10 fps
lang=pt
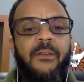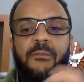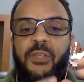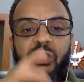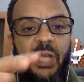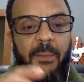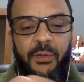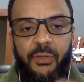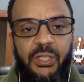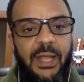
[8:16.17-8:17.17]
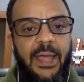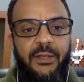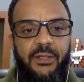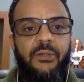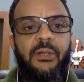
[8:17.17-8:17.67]
Me chama no
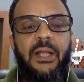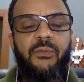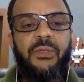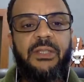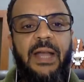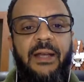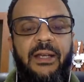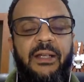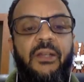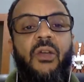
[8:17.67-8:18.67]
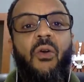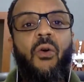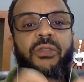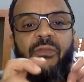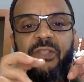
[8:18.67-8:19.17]
direct lá do Instagram,
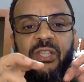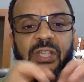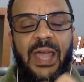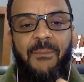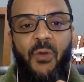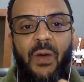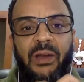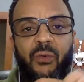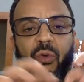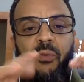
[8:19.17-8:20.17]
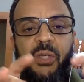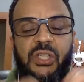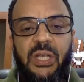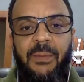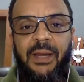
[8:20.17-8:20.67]
ou se você já é meu aluno, me
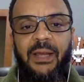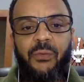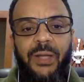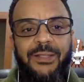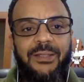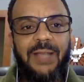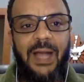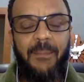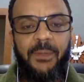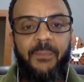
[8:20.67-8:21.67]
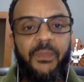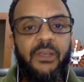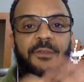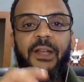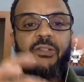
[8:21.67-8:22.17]
chama lá no WhatsApp
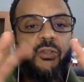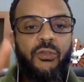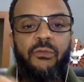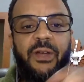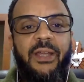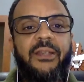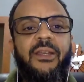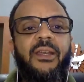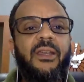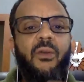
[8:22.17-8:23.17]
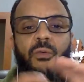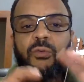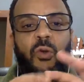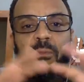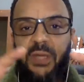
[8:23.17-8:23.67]
e fala assim: Ó, oh, Giovanni, eu
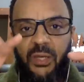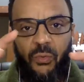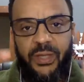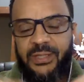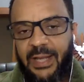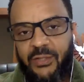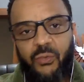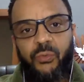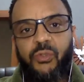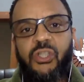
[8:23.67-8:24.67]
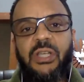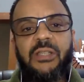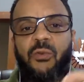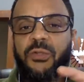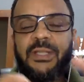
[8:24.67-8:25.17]
domino esse assunto
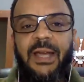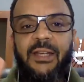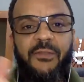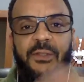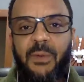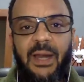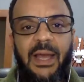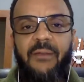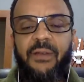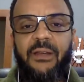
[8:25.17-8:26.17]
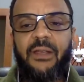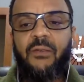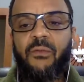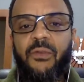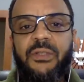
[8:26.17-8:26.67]
X e gostaria de fazer uma live aí
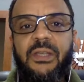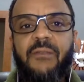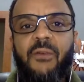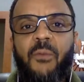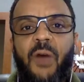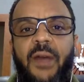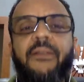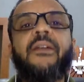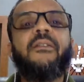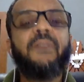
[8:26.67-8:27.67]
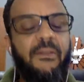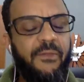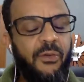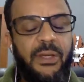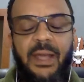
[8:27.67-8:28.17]
com você. Vambora, Falei,
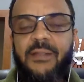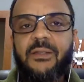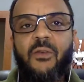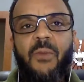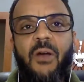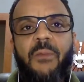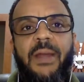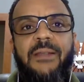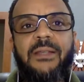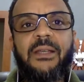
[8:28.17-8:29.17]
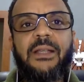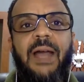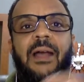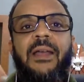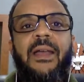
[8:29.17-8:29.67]
vão nessa, com o maior prazer,
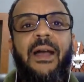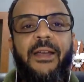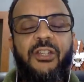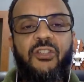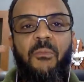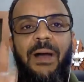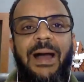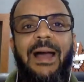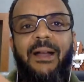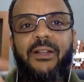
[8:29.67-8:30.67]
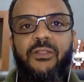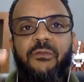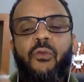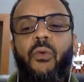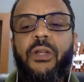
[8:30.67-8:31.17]
tá? Aí a gente marca,
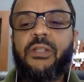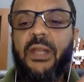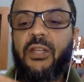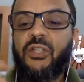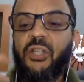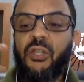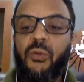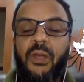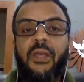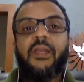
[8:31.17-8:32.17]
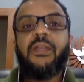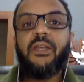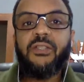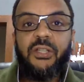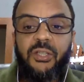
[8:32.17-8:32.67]
divulga direitinho e
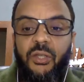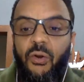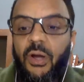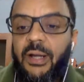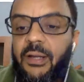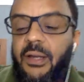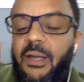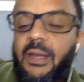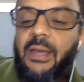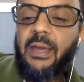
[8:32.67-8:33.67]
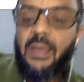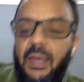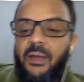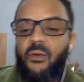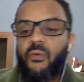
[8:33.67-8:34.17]
a gente troca
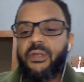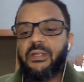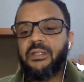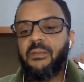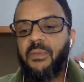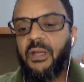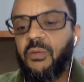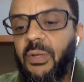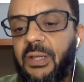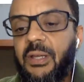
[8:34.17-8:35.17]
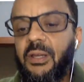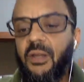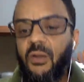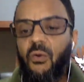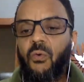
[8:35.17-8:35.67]
é, conhecimento aqui
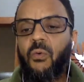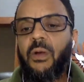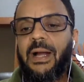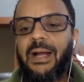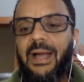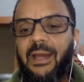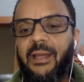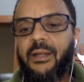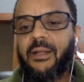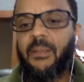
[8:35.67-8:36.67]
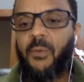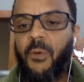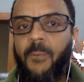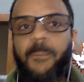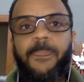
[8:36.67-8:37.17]
com a galera, tá
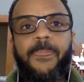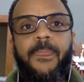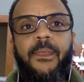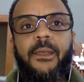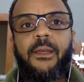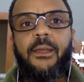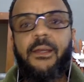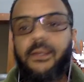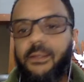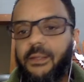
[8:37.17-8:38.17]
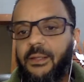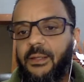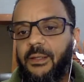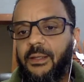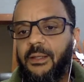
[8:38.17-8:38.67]
bom?
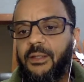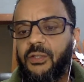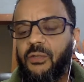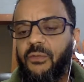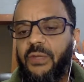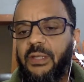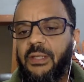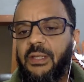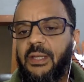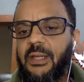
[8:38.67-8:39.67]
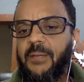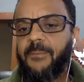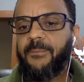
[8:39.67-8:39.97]
É, deixa eu ver aqui.